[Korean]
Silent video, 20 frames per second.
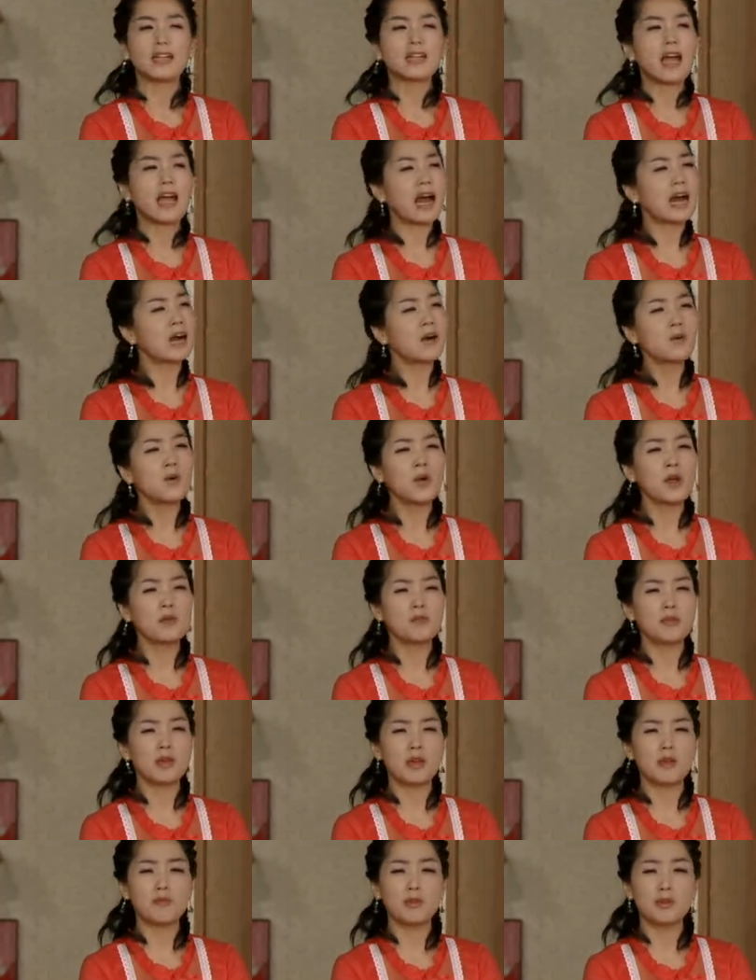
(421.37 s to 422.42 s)
내가 당한
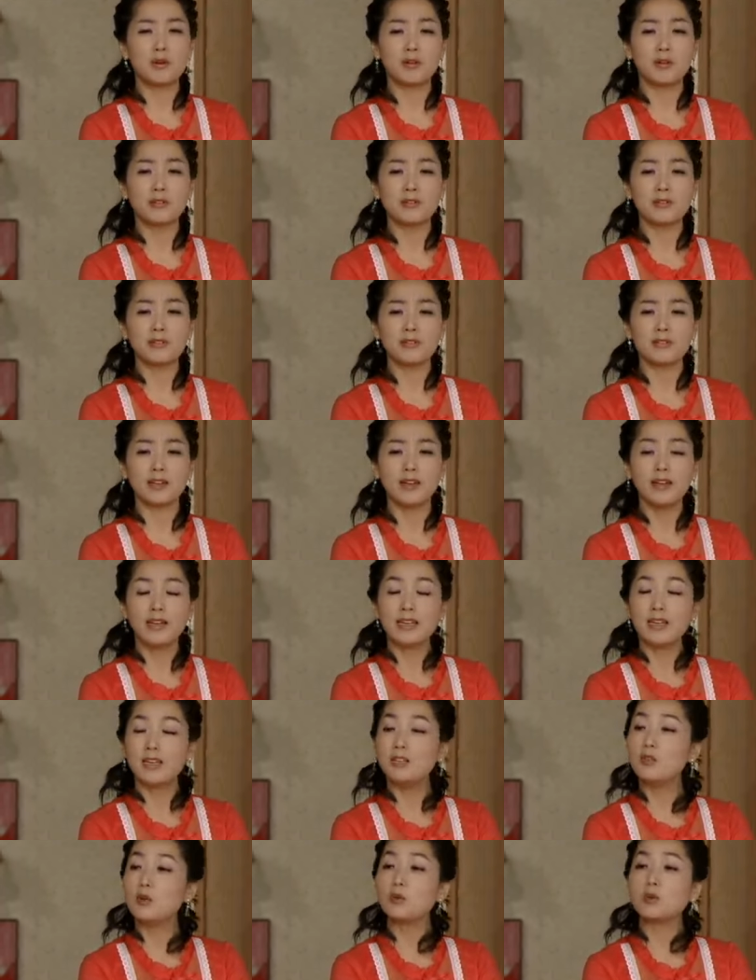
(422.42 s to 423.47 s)
거에 비하면
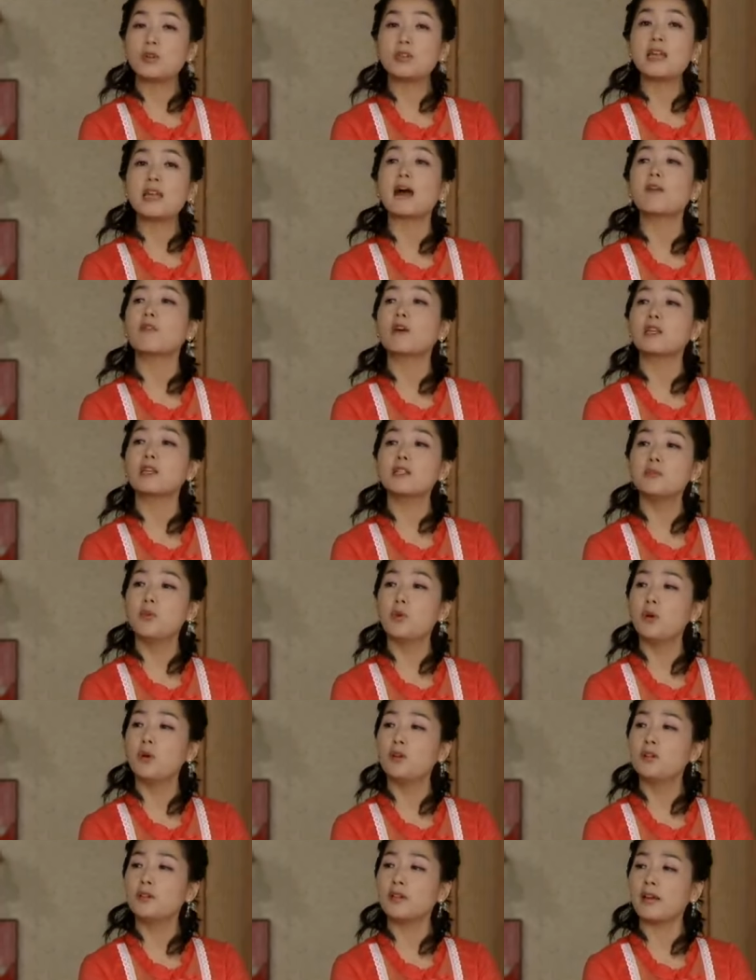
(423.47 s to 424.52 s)
이 정도는
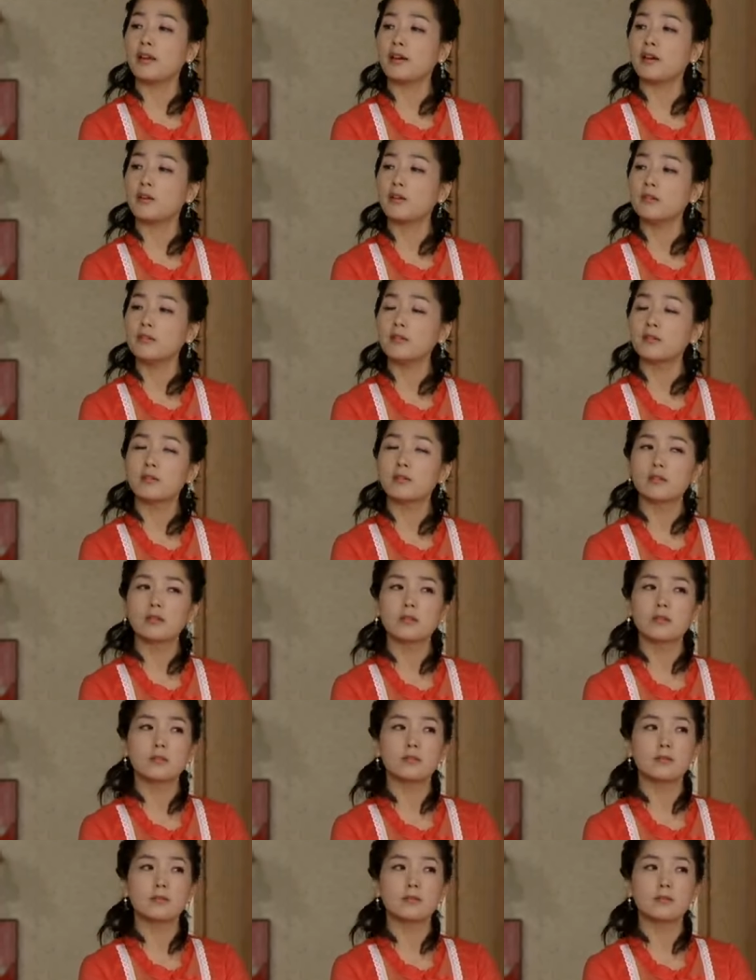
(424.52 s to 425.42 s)
약과지 뭘 그래요?